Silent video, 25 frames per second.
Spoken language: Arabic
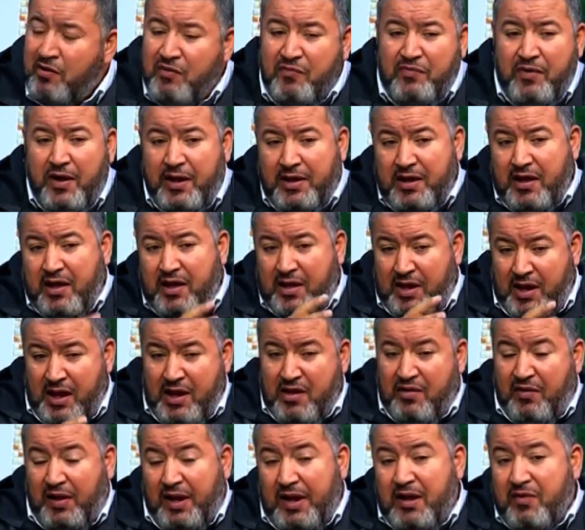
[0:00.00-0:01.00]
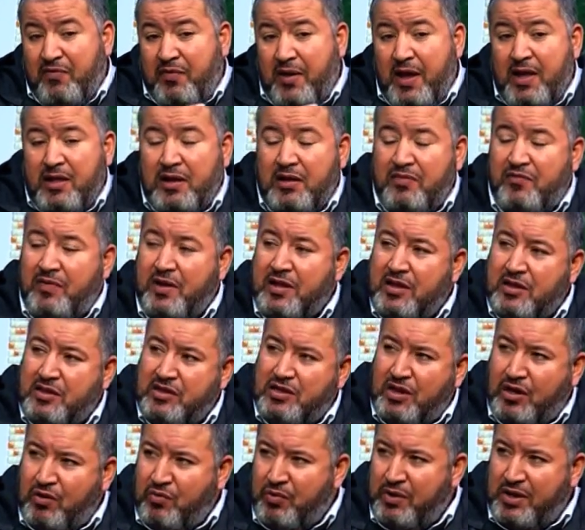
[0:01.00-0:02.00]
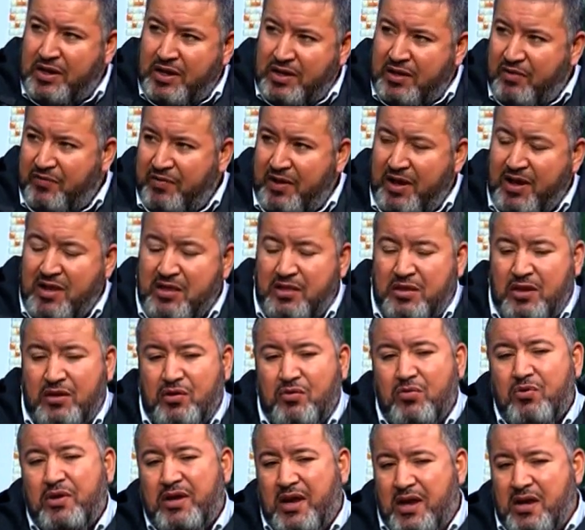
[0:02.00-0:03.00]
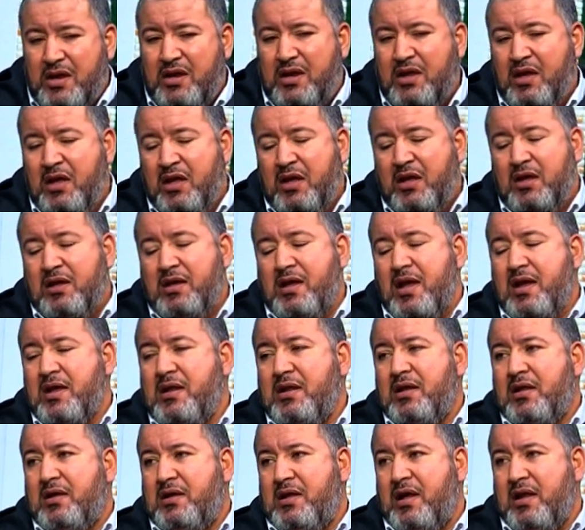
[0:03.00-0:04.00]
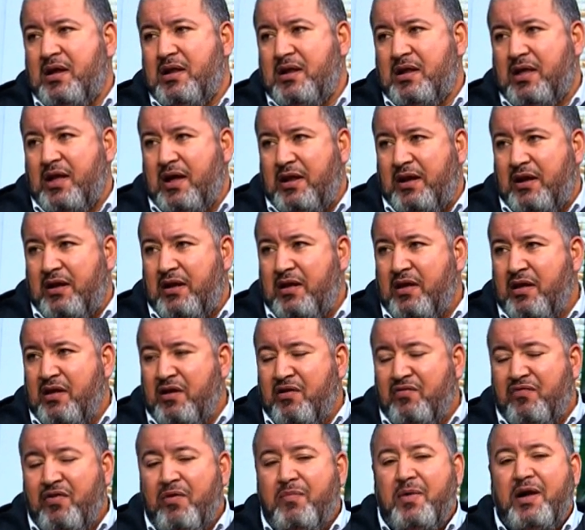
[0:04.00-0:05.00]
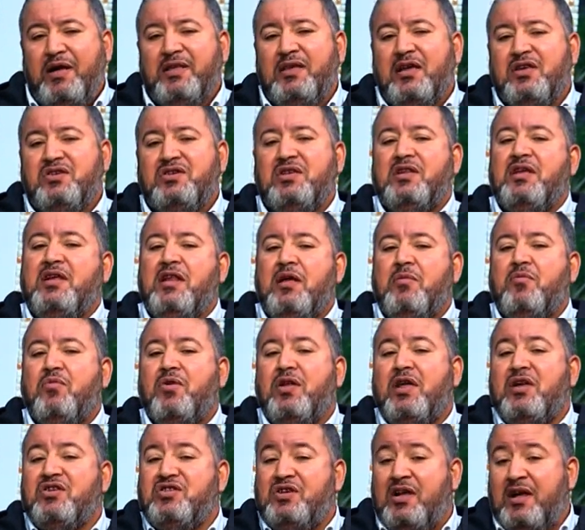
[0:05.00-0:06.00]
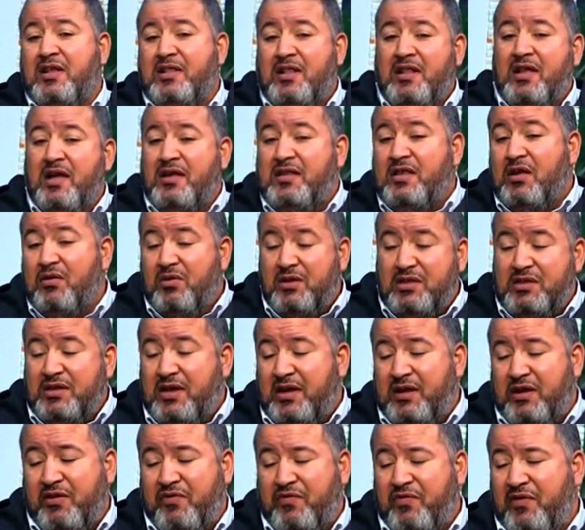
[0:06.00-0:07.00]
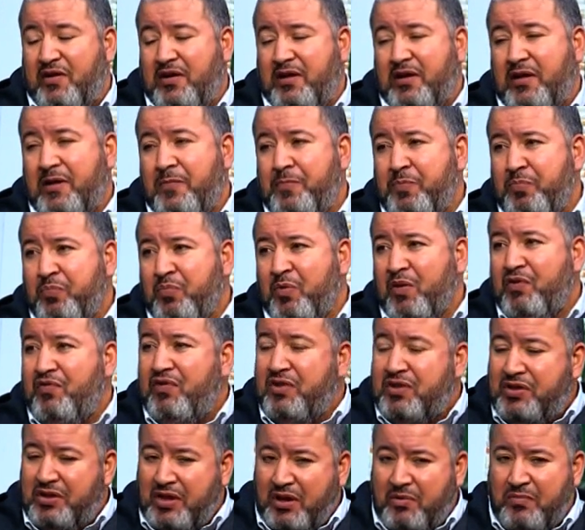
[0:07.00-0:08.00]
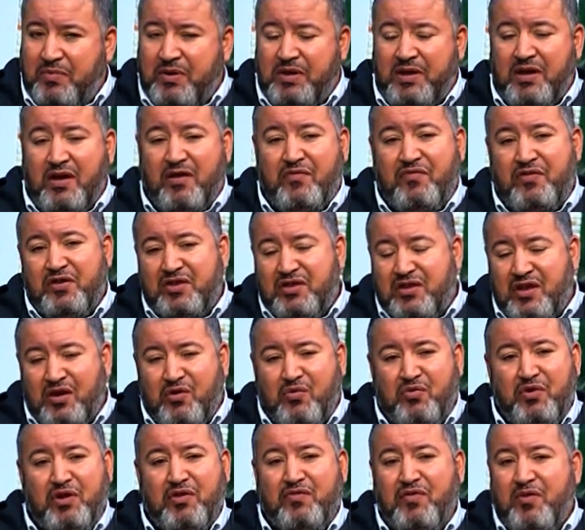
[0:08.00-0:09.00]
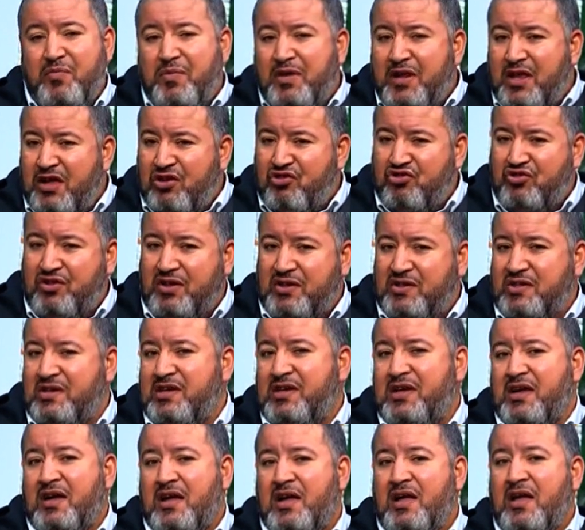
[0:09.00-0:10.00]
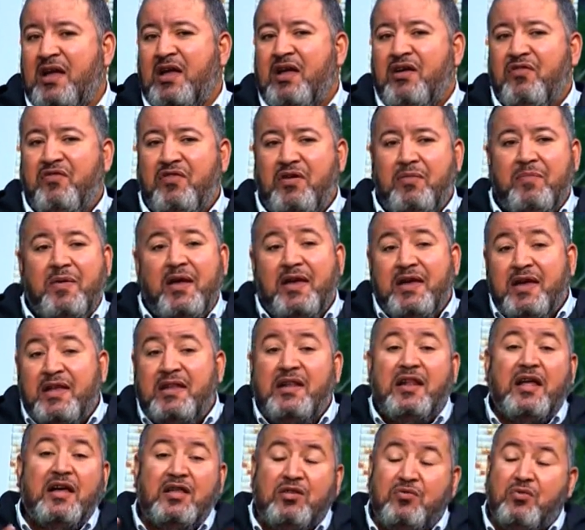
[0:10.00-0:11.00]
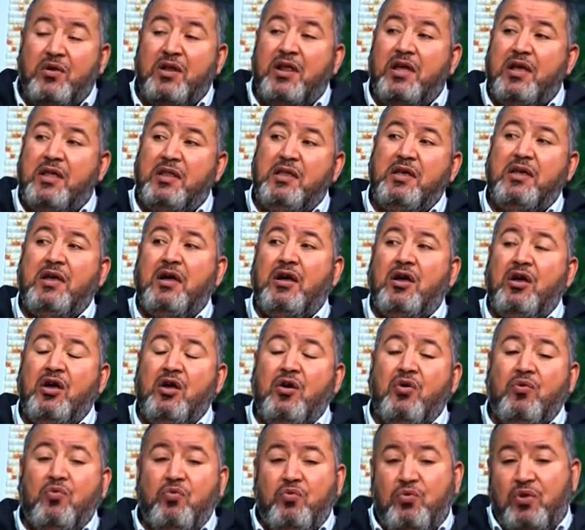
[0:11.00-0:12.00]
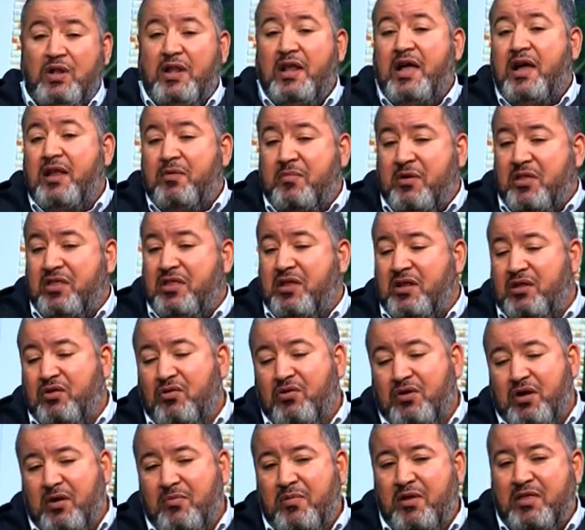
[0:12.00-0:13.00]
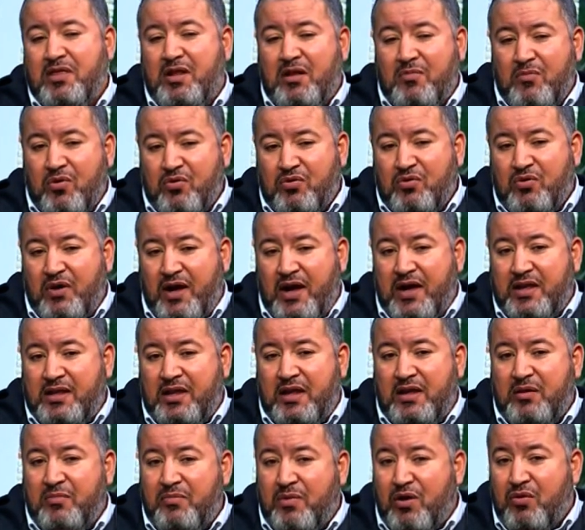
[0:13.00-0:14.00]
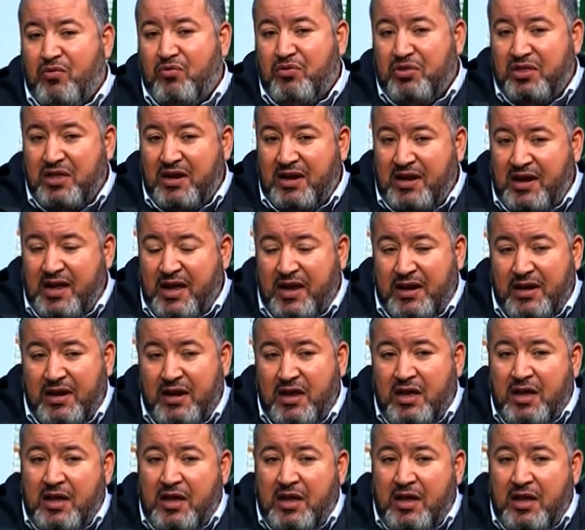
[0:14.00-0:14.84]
فاحنا ايه احنا في هذا في هذا التكوين هذا في حد ذاته كاين كاين كاين خلل فمحتاجين الى مراجعه الادوات تاعنا في في التربية في التكوين في بناء الشخصية في بيان الأدوار هذه والآن مثلا دوكا مثلا الموضوع هذا لما أثير الآن